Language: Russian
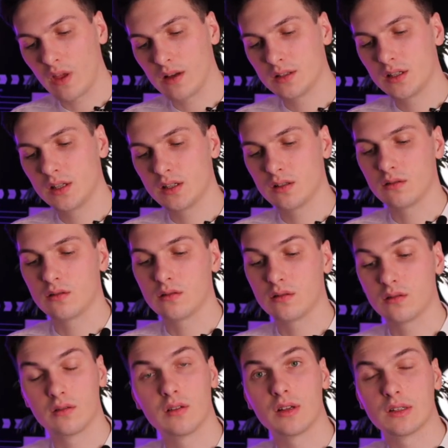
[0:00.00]
а здесь у
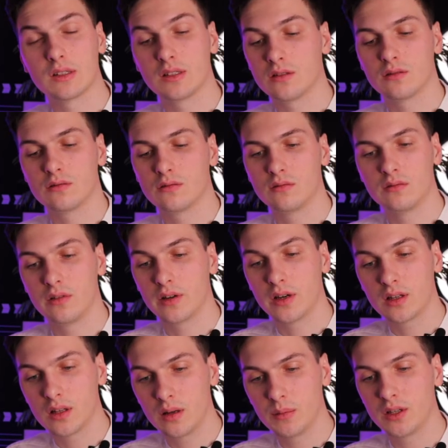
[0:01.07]
нас э,
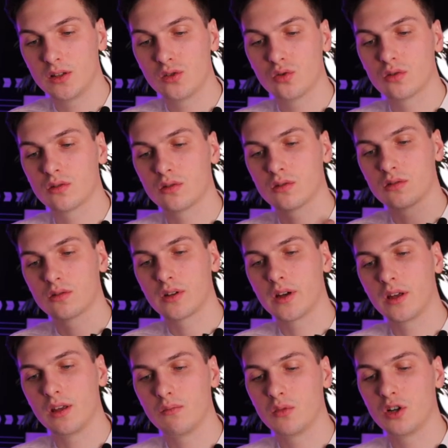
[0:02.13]
реклама идет, э,
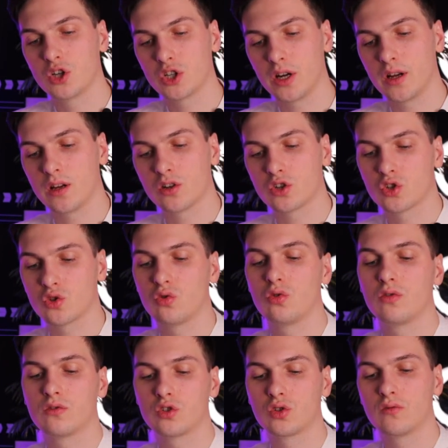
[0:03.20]
такая небольшая,
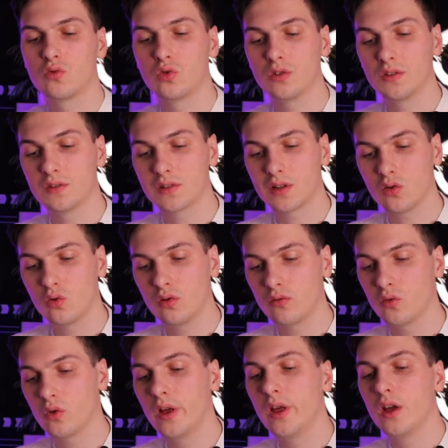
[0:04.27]
что, что входит в
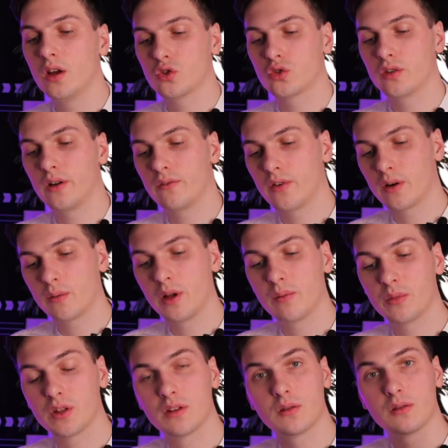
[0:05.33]
страховку. Для
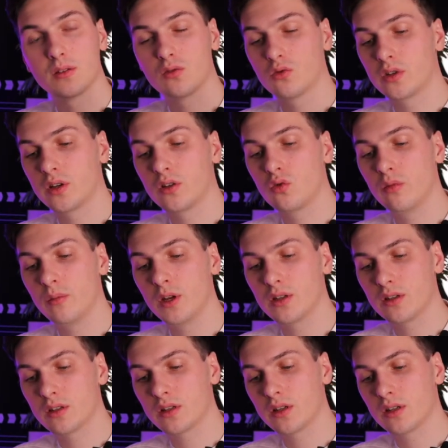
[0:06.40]
оформления понадобится всего три
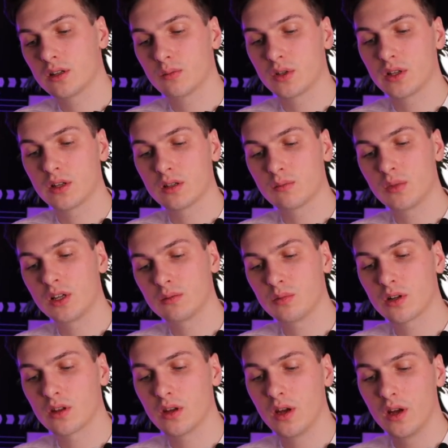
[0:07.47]
документа, СТС, ПТС,
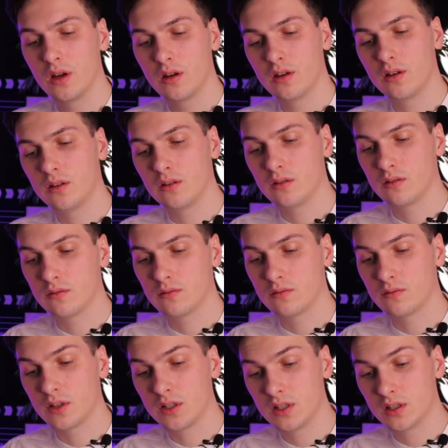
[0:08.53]
паспорт и
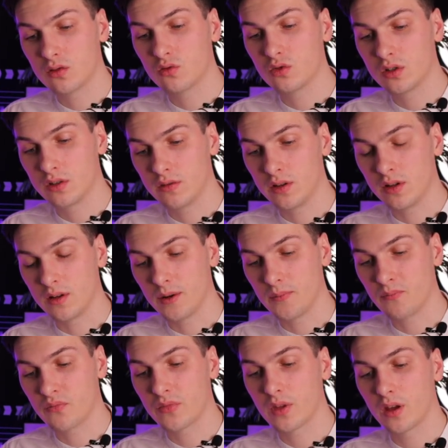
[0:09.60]
водительское
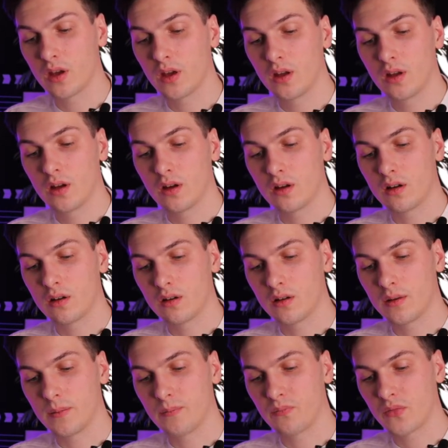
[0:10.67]
удостоверение.
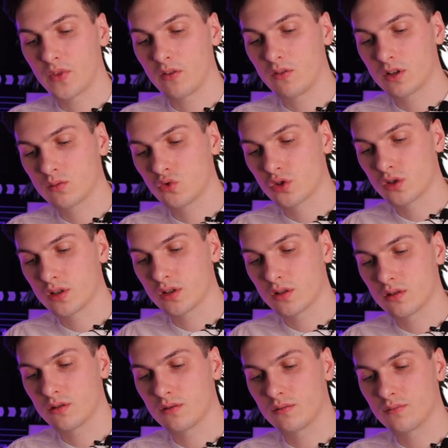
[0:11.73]
Эм,
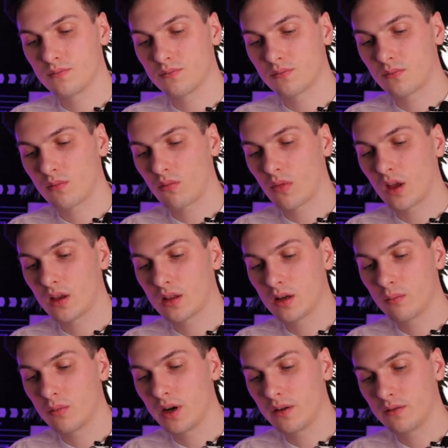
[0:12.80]
возможность,
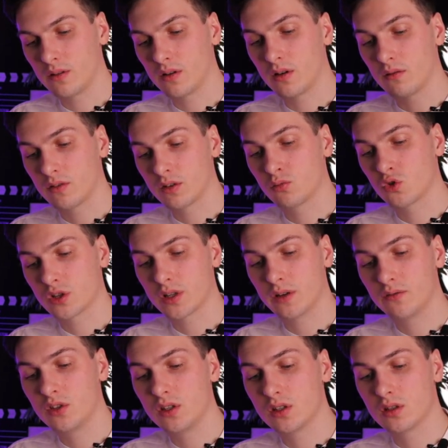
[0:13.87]
добав... Э, возможность
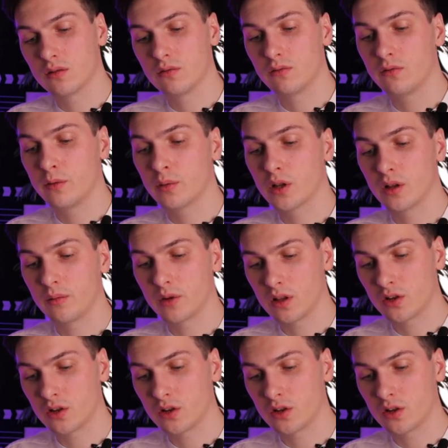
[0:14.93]
сравнить выбранные